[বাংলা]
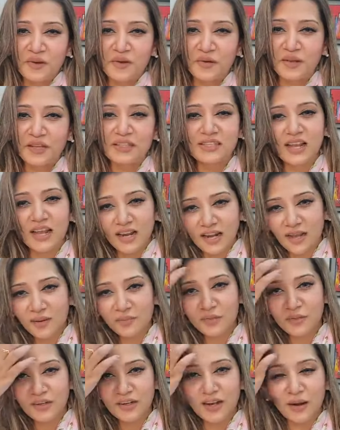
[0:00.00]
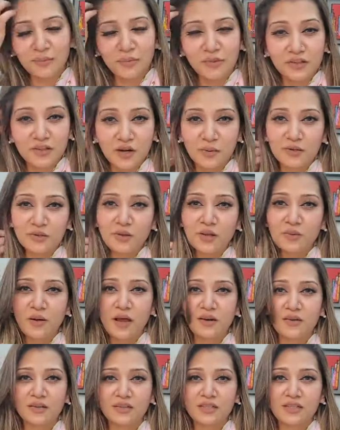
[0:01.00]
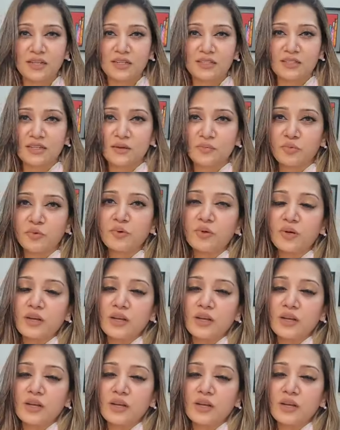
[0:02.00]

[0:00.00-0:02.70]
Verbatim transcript: ওকে জি আলহামদুলিল্লাহ আপনাদের সবার দয়া ভালো আছি নাসরিন আপু